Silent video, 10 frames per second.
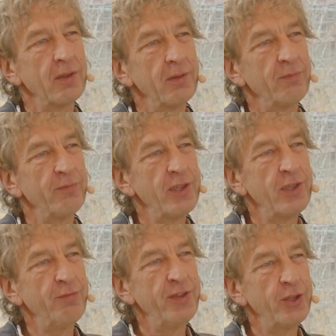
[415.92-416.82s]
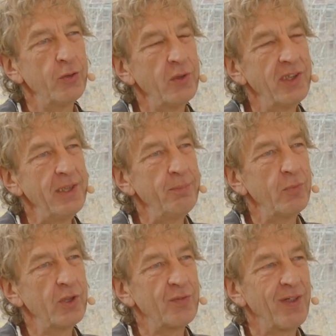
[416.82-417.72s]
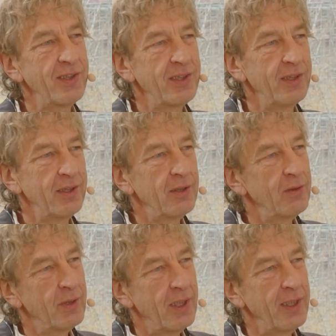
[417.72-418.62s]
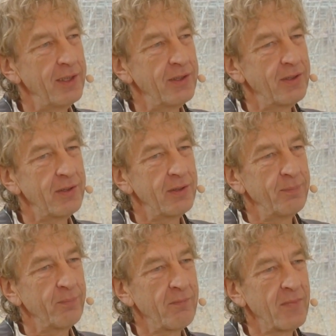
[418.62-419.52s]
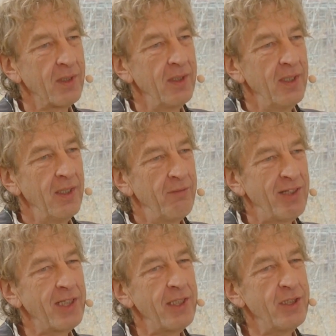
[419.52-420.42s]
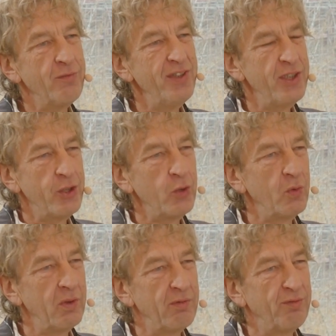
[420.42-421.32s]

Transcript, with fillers: ähm, wenn sie Vision 27 auch heißt, ähm, was heißt Vision?